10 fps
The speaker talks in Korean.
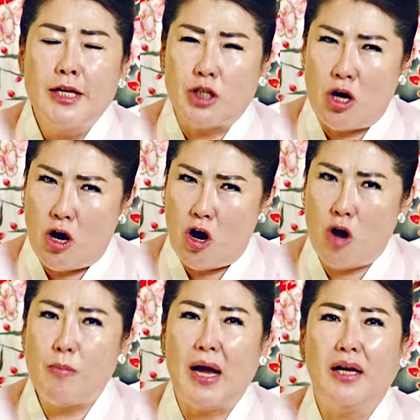
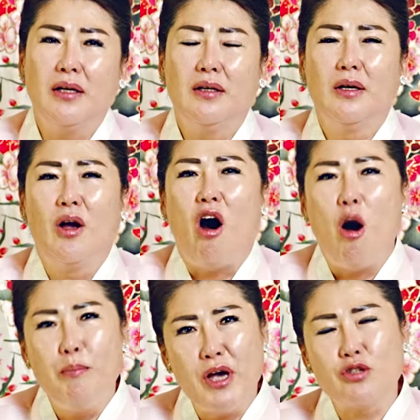정말
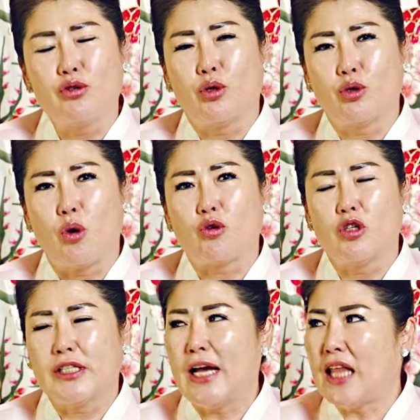언변술도
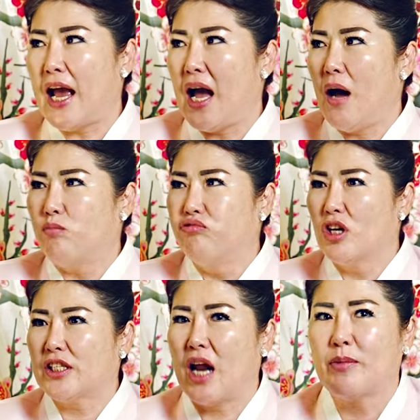좋고 상대가
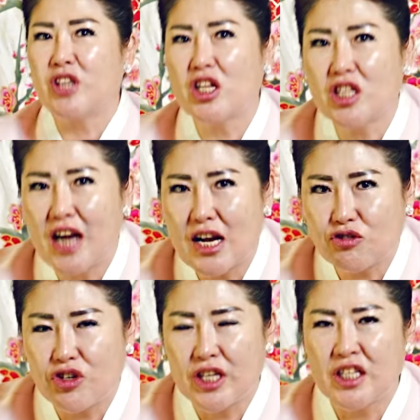무엇을 하면 설득할
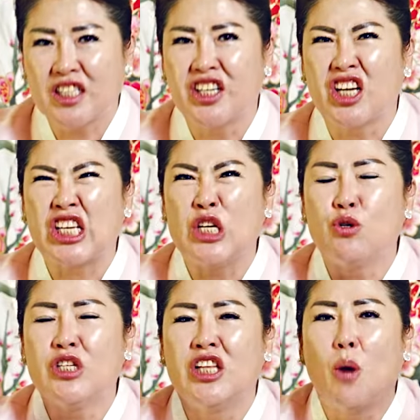수 있는 그런
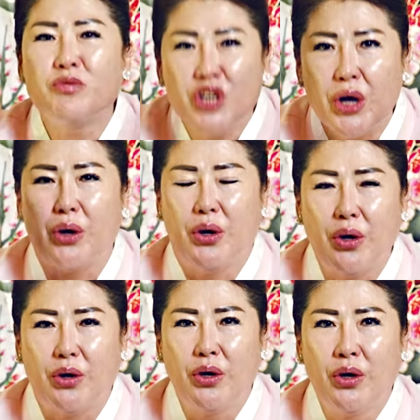기운이
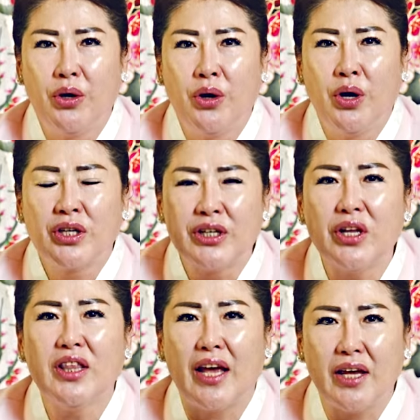넘쳐요.
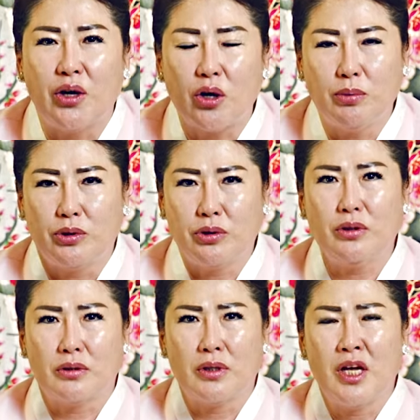그런데
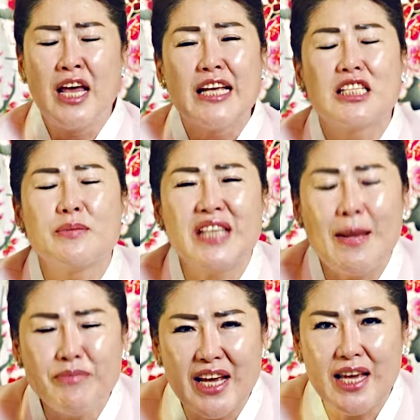여러분 지금
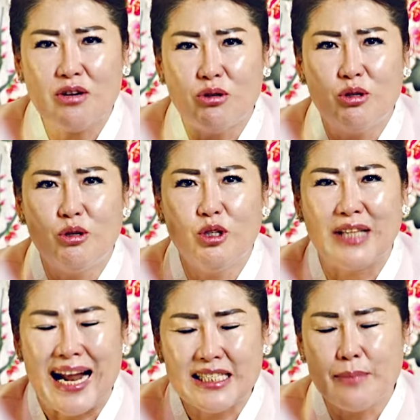삼재이고
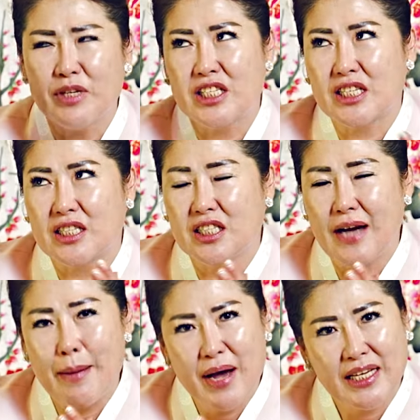날삼재 지금
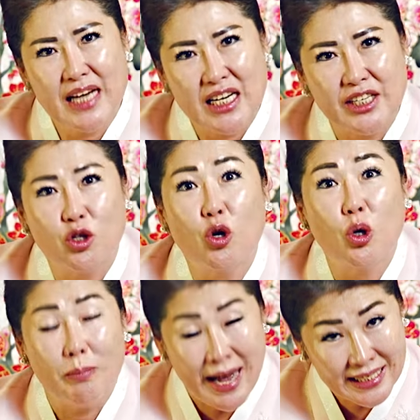하반기가
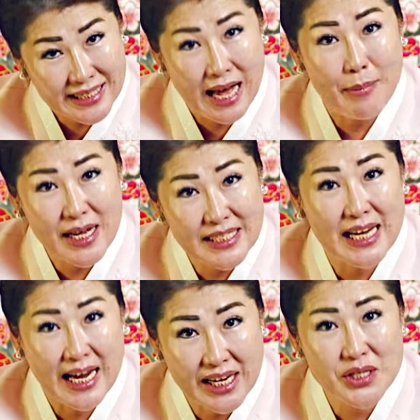그래도 많이 남았지
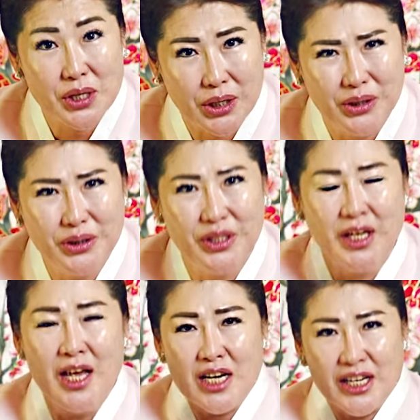않겠어요?
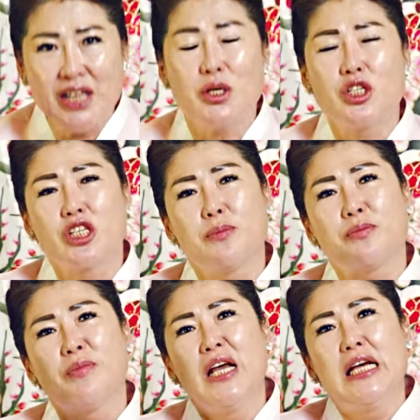그래서
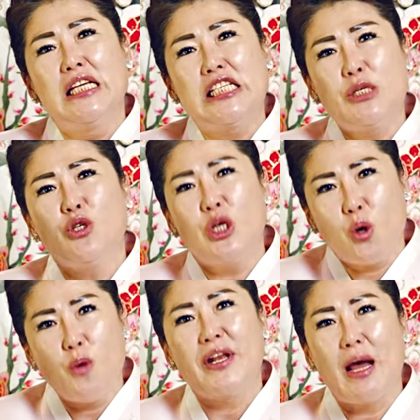지금 쉬운
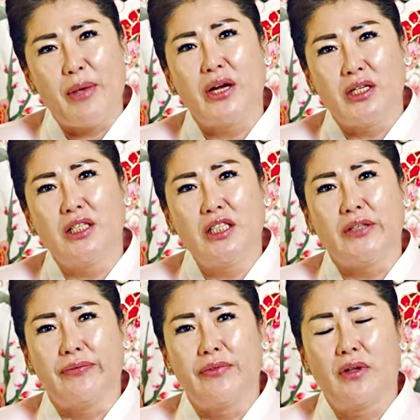
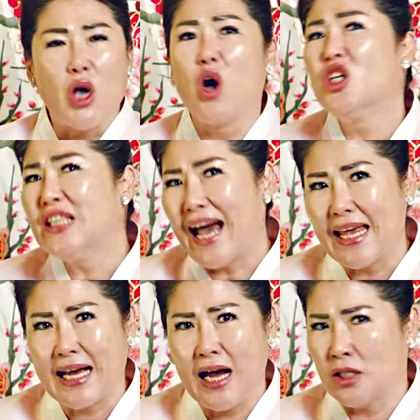일곱이라면은 적은
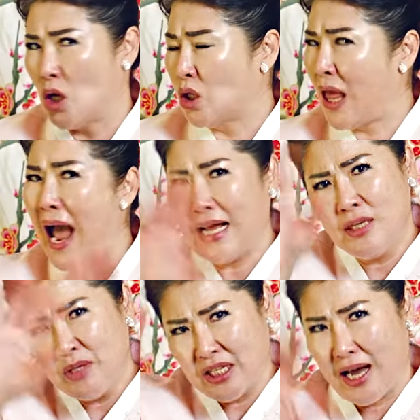나이가 절대
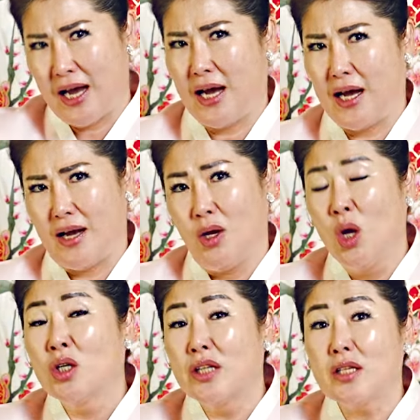아닙니다.
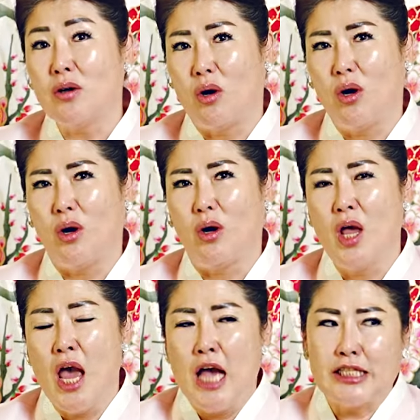그래서
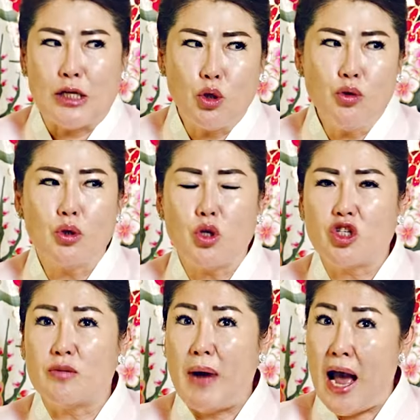자손들도
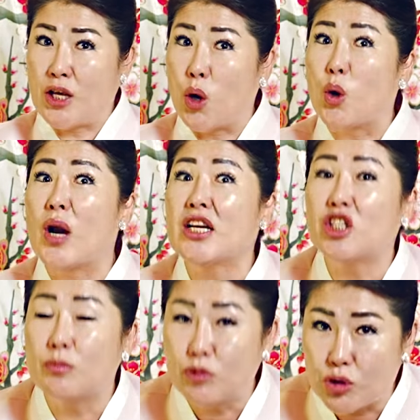지금 막
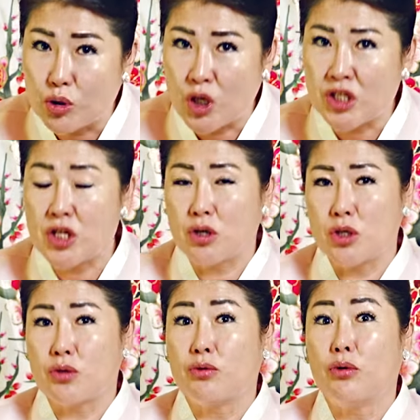결혼하시는 분들도 있을
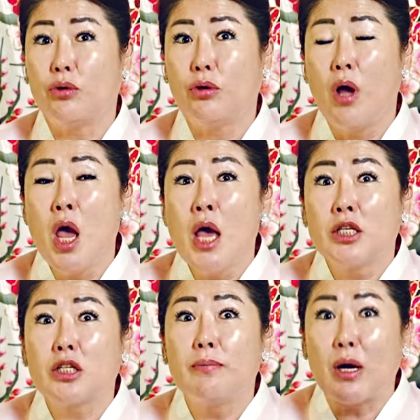것이고
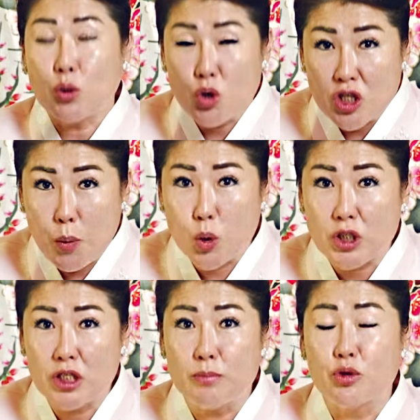지금 막 손주
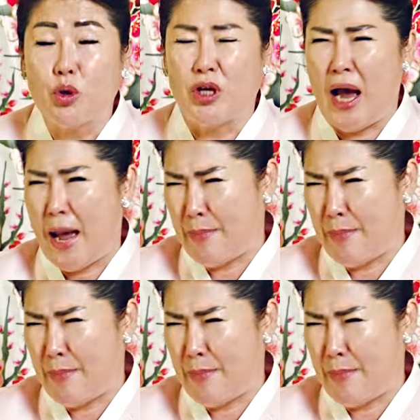보시는 분도 야